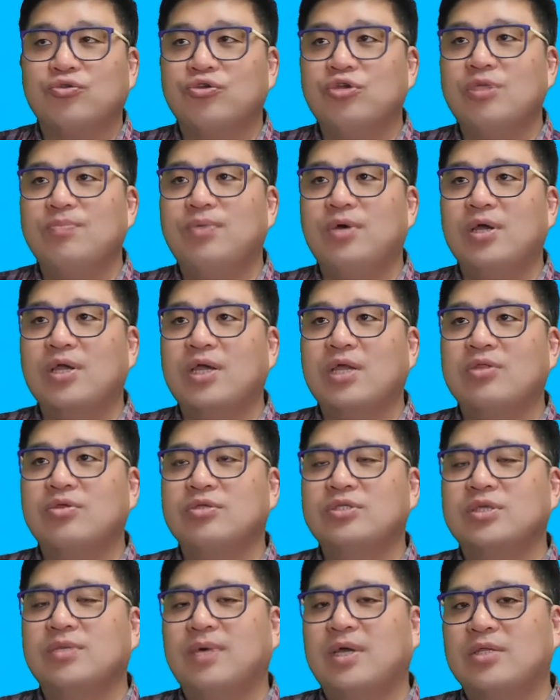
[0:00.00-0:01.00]
투입하기 위해서
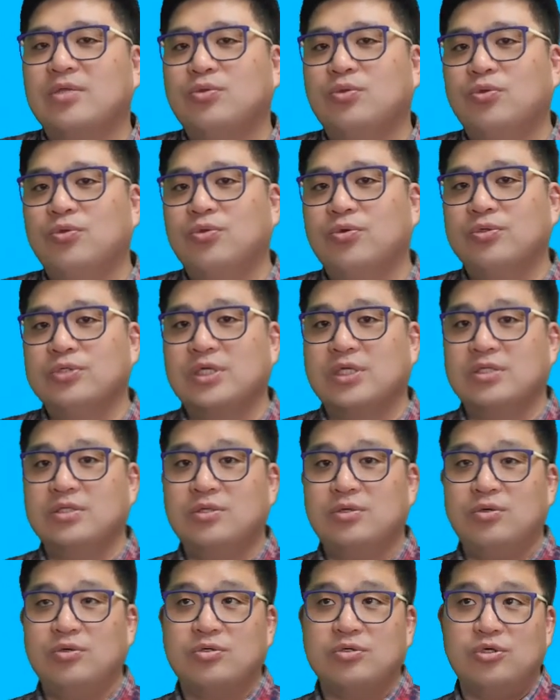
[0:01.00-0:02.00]
이제 많은
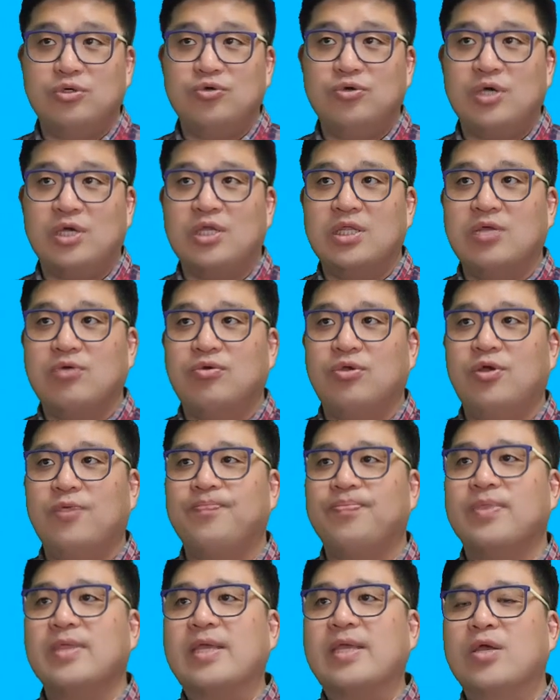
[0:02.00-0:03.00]
노동자들로 끌고 가게 되고요.